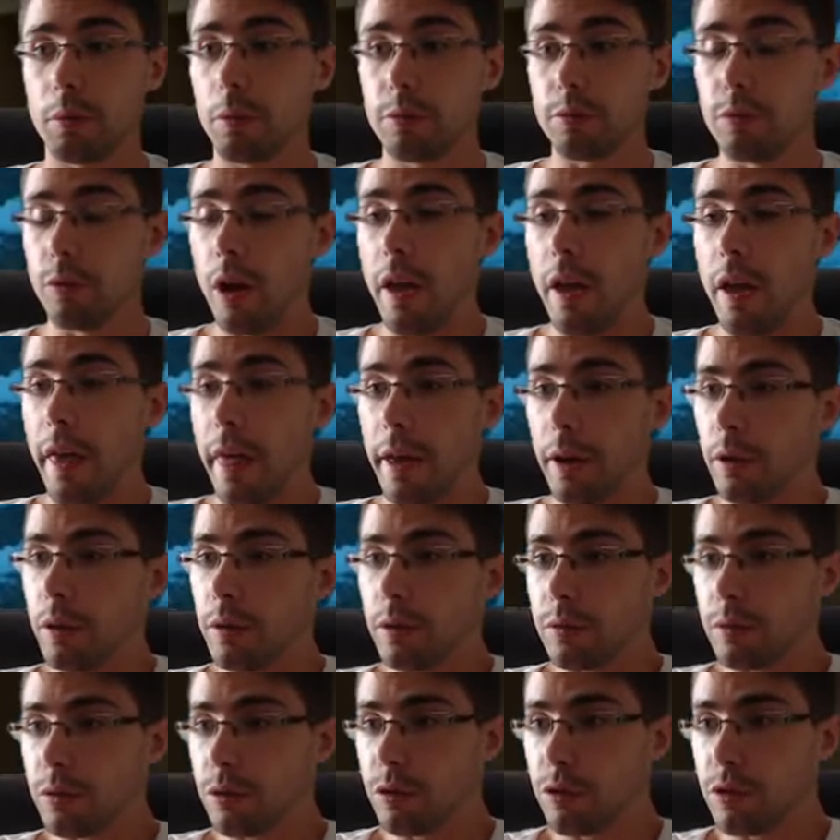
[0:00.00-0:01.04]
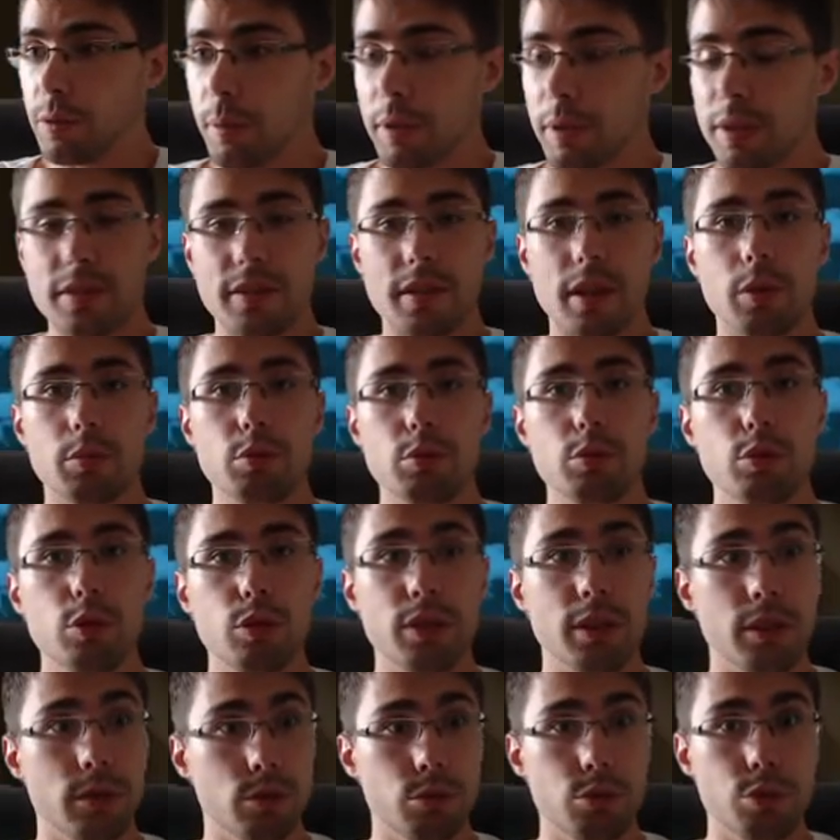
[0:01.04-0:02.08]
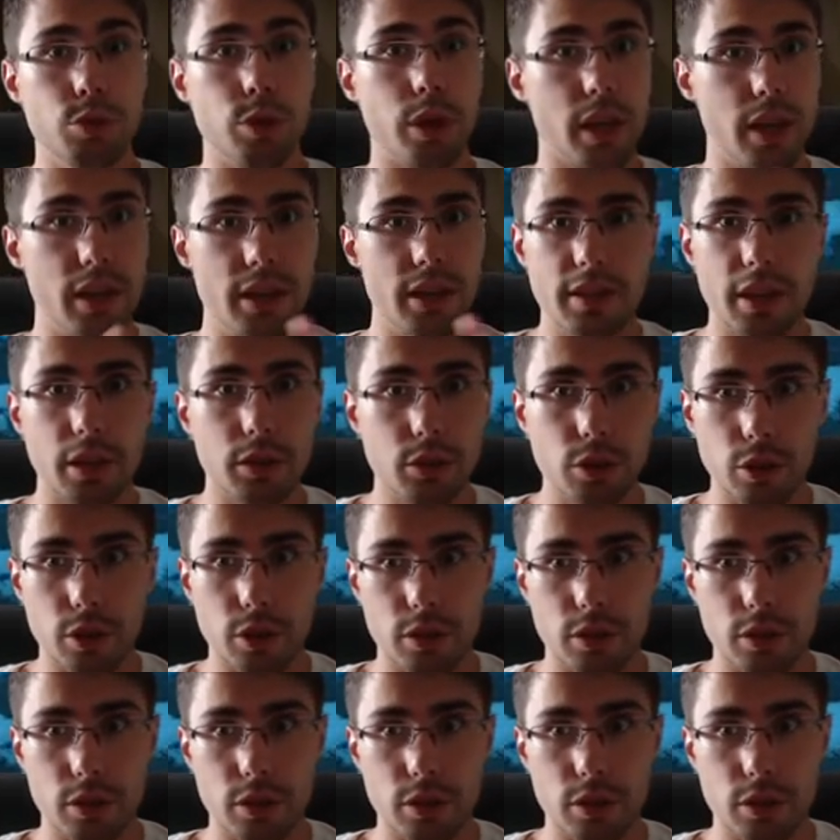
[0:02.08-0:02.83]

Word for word: fou. Euh, je ne sais pas si c'est un boulot du réalisateur,